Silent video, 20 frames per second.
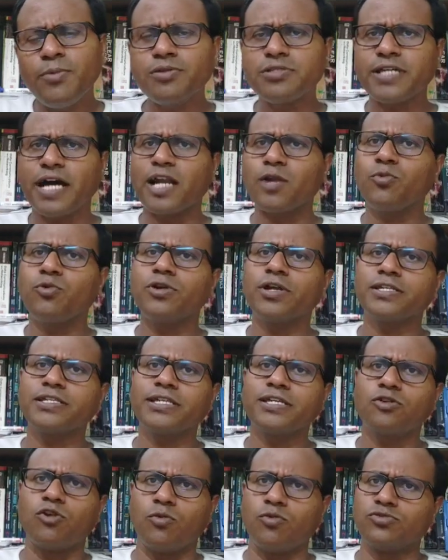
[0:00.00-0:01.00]
এবং তার উপর
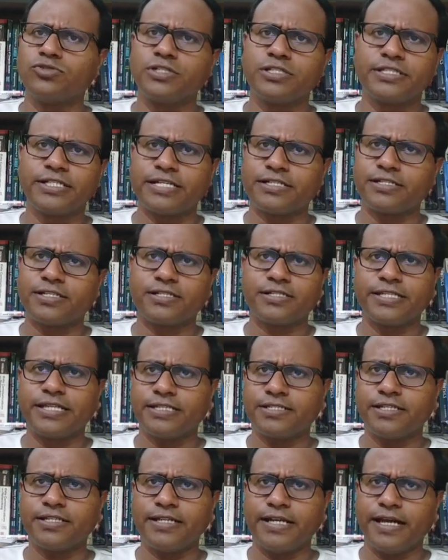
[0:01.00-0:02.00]
আছে এই অপোজিট সেক্টর
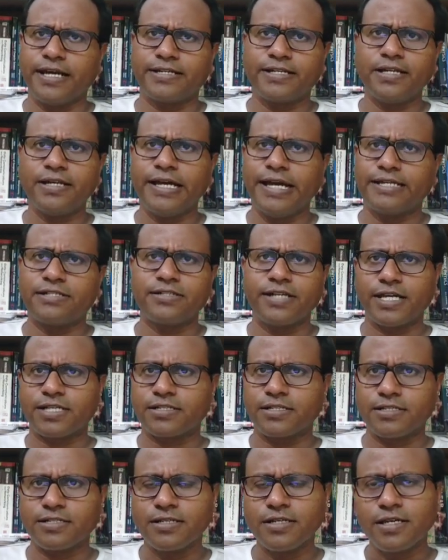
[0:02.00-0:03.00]
সিক্সের একটা
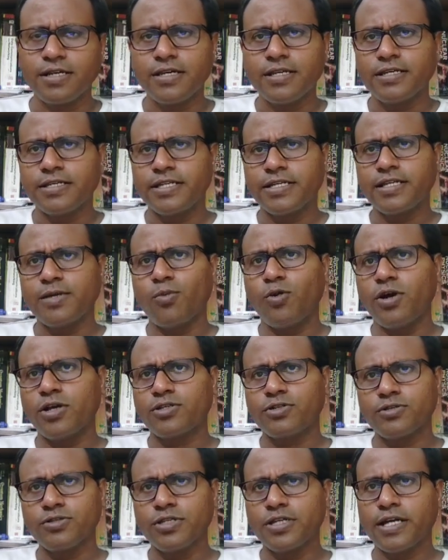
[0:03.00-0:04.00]
অ্যাট্রাকশন যেটা
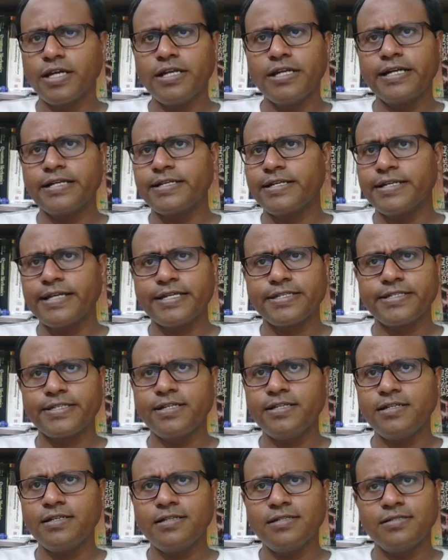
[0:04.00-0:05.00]
সন্ধিকালের একটা
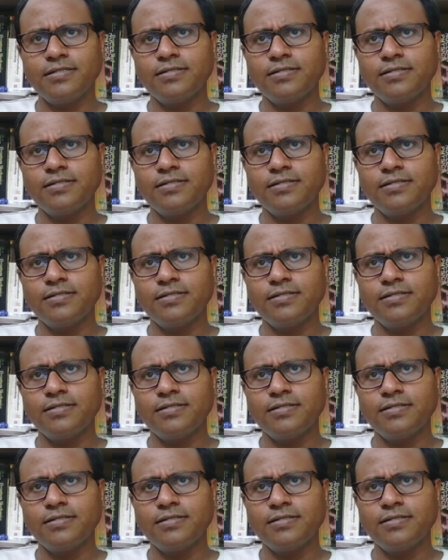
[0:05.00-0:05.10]
ন্যাচারাল